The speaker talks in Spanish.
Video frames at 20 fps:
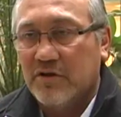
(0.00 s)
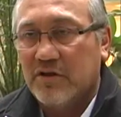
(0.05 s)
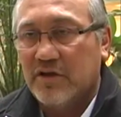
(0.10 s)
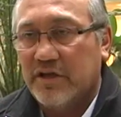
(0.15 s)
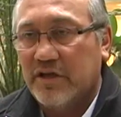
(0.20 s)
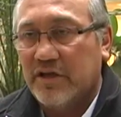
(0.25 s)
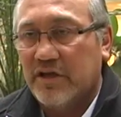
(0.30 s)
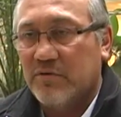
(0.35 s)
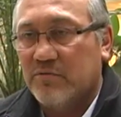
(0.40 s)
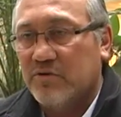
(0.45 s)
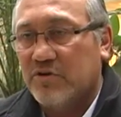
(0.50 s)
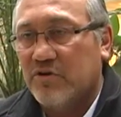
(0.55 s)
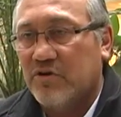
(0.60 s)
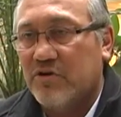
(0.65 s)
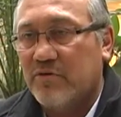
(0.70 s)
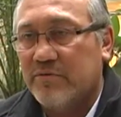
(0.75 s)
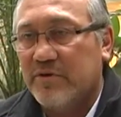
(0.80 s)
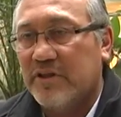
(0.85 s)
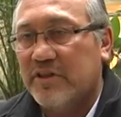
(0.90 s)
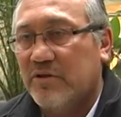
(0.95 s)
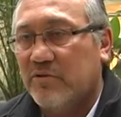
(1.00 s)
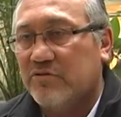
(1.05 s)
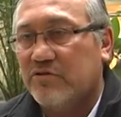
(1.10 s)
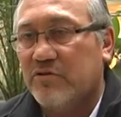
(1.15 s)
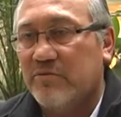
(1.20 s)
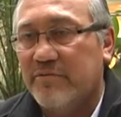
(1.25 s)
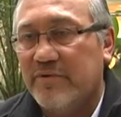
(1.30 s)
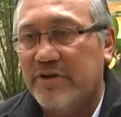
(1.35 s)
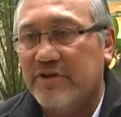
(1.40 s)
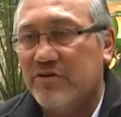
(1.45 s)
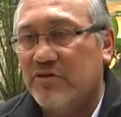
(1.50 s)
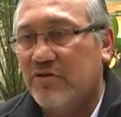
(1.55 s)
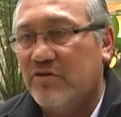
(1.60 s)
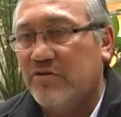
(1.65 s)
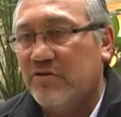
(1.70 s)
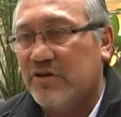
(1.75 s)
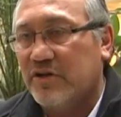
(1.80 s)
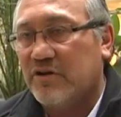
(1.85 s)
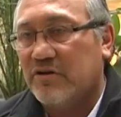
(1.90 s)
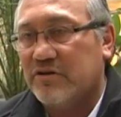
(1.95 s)
eh, Unión Comunal de Adultos
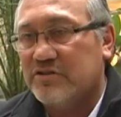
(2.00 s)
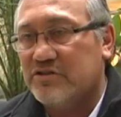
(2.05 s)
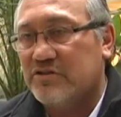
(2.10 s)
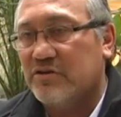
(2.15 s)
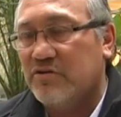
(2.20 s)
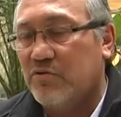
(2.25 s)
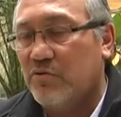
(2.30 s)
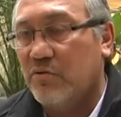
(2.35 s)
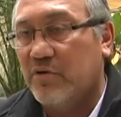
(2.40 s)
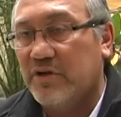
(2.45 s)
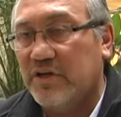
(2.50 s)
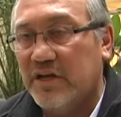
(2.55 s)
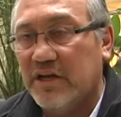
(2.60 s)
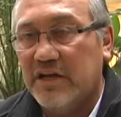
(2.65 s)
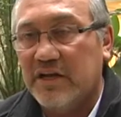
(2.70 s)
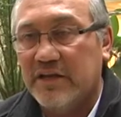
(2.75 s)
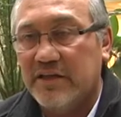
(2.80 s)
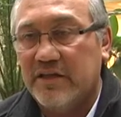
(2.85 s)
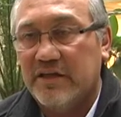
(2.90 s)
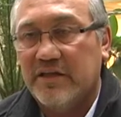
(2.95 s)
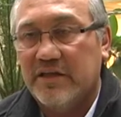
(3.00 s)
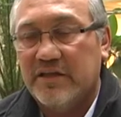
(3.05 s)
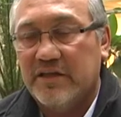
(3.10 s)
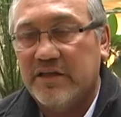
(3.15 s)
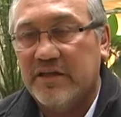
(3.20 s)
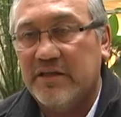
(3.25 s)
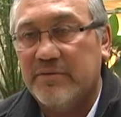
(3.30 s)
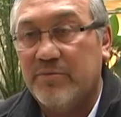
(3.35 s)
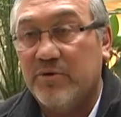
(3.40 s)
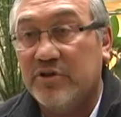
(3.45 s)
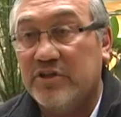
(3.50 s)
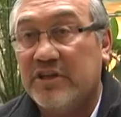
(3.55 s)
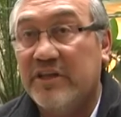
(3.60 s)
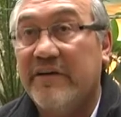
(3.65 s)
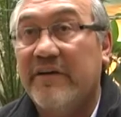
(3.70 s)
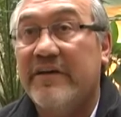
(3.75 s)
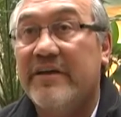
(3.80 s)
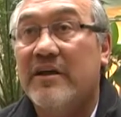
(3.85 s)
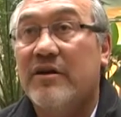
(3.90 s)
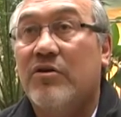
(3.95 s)
Mayores, organizaciones juveniles y
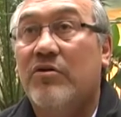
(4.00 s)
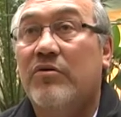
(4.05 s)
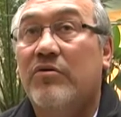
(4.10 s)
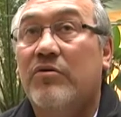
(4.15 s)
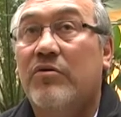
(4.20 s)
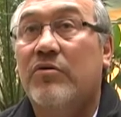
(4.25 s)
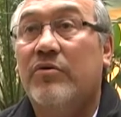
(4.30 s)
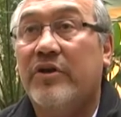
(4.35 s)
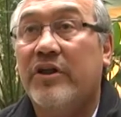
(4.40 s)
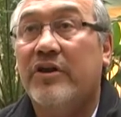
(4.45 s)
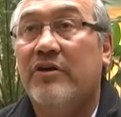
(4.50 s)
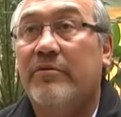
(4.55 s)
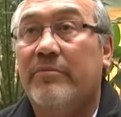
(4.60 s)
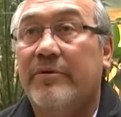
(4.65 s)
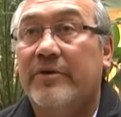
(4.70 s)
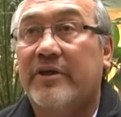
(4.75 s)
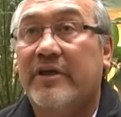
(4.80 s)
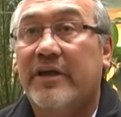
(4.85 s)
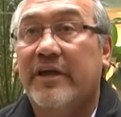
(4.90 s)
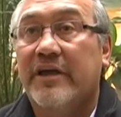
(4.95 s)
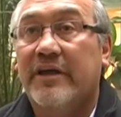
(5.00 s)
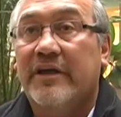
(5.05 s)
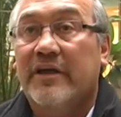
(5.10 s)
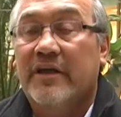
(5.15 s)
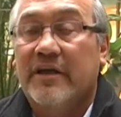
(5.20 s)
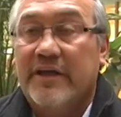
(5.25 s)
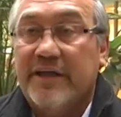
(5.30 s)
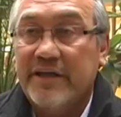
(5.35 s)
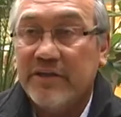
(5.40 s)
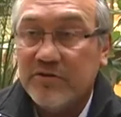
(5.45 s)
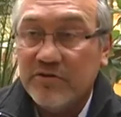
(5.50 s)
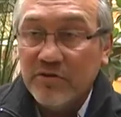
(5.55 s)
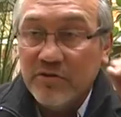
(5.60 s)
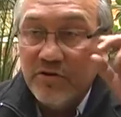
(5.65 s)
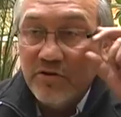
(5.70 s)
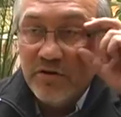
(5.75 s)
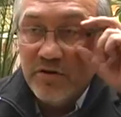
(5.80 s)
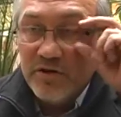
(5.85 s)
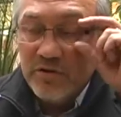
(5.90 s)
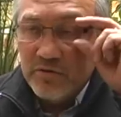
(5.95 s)
deportivas hayan concurrido, porque esto
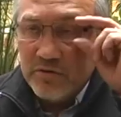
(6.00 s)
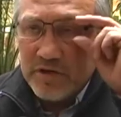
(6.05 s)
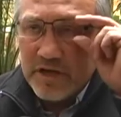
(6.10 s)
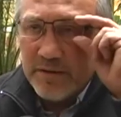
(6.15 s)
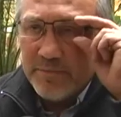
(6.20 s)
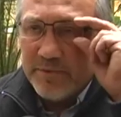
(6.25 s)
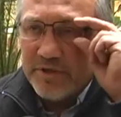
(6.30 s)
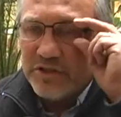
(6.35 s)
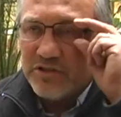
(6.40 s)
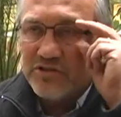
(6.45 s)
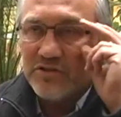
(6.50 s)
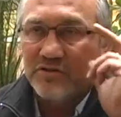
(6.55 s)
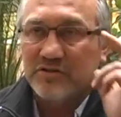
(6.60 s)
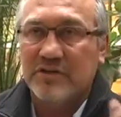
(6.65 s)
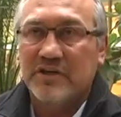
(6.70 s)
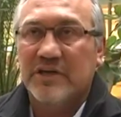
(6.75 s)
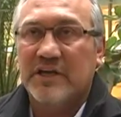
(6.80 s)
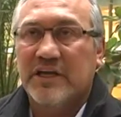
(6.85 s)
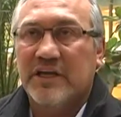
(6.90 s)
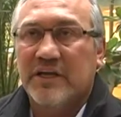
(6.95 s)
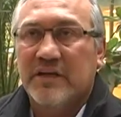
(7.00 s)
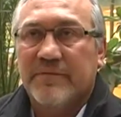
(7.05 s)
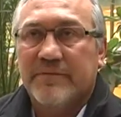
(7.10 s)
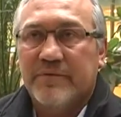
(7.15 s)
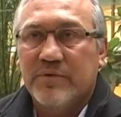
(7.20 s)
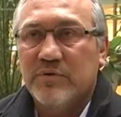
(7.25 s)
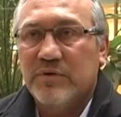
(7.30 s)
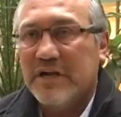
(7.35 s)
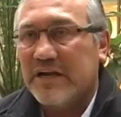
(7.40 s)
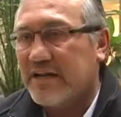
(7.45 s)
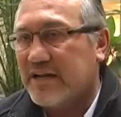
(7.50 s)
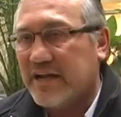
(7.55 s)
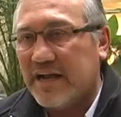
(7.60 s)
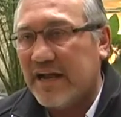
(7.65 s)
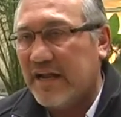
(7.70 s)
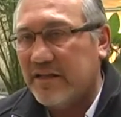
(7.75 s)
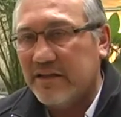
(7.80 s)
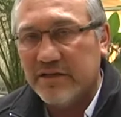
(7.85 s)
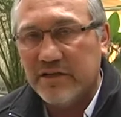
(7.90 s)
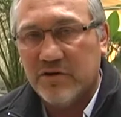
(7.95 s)
no es un capricho de, un
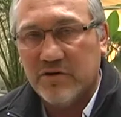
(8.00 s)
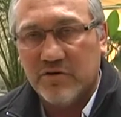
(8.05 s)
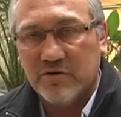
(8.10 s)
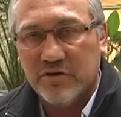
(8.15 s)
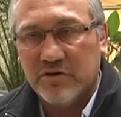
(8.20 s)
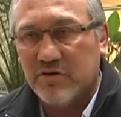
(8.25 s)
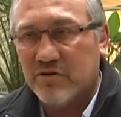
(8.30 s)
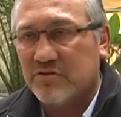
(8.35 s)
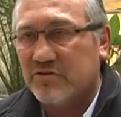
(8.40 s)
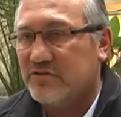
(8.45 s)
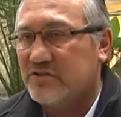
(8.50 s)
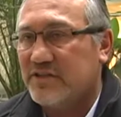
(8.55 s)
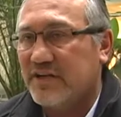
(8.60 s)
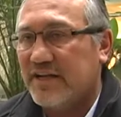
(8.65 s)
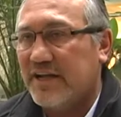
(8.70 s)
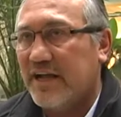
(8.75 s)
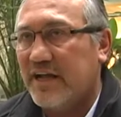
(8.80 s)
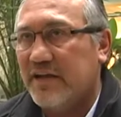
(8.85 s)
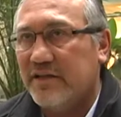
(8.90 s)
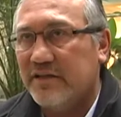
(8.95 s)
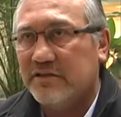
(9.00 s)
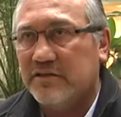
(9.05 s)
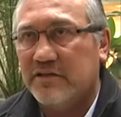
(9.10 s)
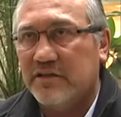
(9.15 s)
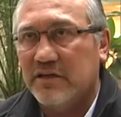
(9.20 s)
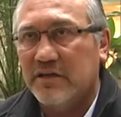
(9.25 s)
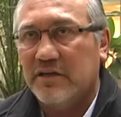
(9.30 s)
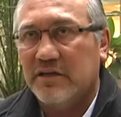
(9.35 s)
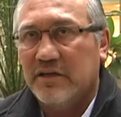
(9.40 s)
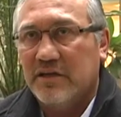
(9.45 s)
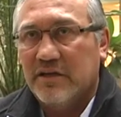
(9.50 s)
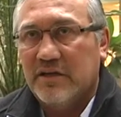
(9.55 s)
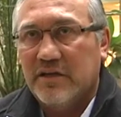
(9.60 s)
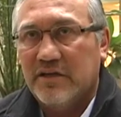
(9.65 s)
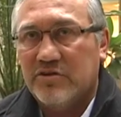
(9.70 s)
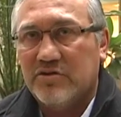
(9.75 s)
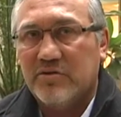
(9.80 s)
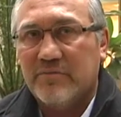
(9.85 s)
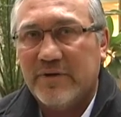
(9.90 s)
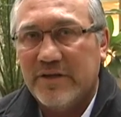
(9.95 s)
alcalde o de los concejales, este,
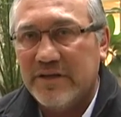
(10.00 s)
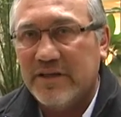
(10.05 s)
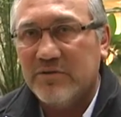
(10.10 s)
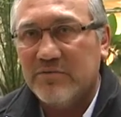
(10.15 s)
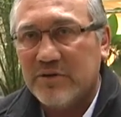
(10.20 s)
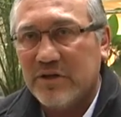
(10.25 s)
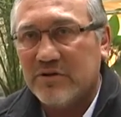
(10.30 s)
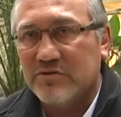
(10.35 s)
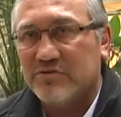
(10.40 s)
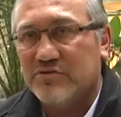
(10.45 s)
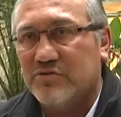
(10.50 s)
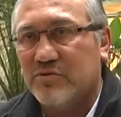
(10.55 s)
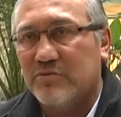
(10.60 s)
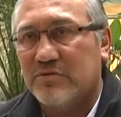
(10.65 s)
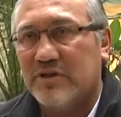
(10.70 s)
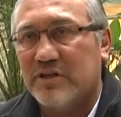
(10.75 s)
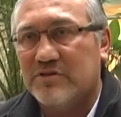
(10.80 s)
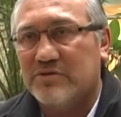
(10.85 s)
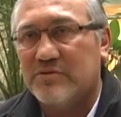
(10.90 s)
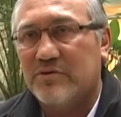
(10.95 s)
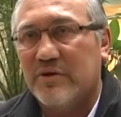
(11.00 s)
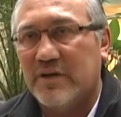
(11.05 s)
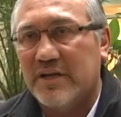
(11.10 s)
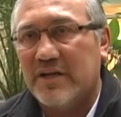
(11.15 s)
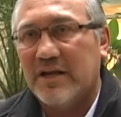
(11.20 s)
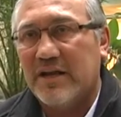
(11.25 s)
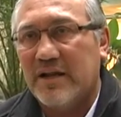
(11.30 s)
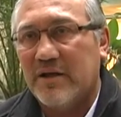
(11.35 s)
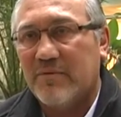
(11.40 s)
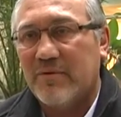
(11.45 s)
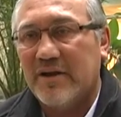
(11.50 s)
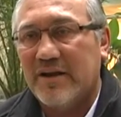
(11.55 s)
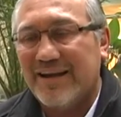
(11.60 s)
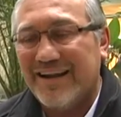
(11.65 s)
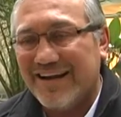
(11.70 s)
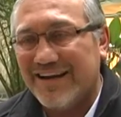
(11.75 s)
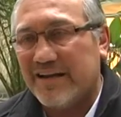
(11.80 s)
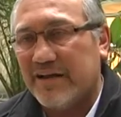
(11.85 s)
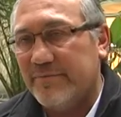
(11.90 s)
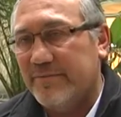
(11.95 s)
esto emana de una consulta ciudadana en la cual
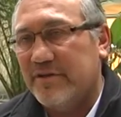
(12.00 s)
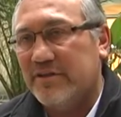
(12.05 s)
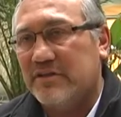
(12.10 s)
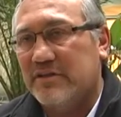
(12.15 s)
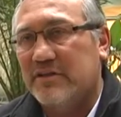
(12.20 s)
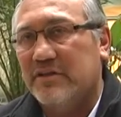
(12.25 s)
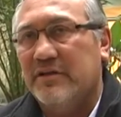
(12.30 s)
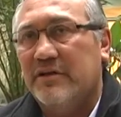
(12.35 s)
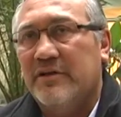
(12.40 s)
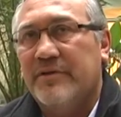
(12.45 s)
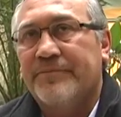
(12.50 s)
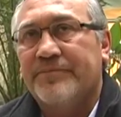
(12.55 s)
largamente,